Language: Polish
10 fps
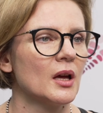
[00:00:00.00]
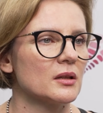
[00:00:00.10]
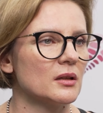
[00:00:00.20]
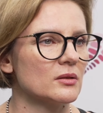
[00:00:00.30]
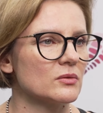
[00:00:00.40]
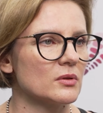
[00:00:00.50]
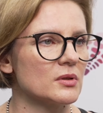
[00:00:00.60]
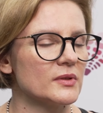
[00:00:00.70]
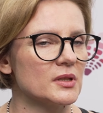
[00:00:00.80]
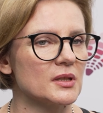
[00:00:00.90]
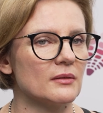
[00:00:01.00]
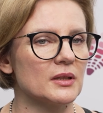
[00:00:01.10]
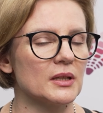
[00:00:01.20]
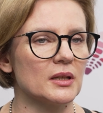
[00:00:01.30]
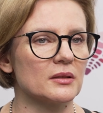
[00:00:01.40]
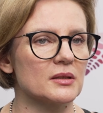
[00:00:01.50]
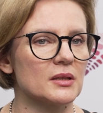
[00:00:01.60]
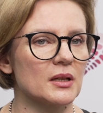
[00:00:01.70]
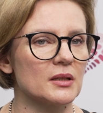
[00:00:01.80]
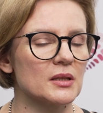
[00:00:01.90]
No tu oczywiście cała ta
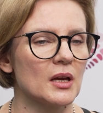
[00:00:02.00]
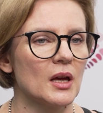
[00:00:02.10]
diagnostyka jest